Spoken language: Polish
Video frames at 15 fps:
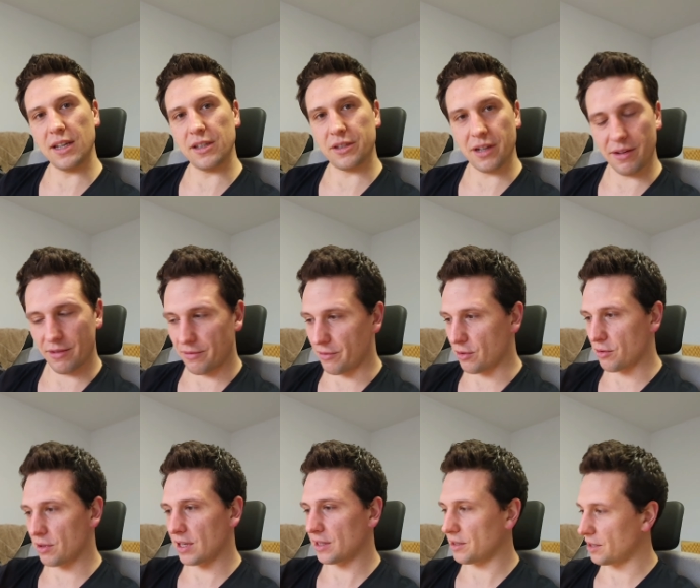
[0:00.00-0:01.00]
że w
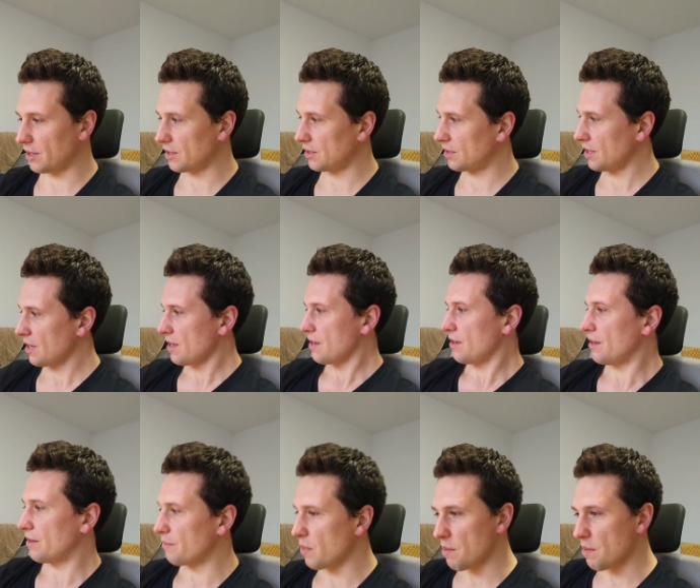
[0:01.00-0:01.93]
ogóle to jest Y,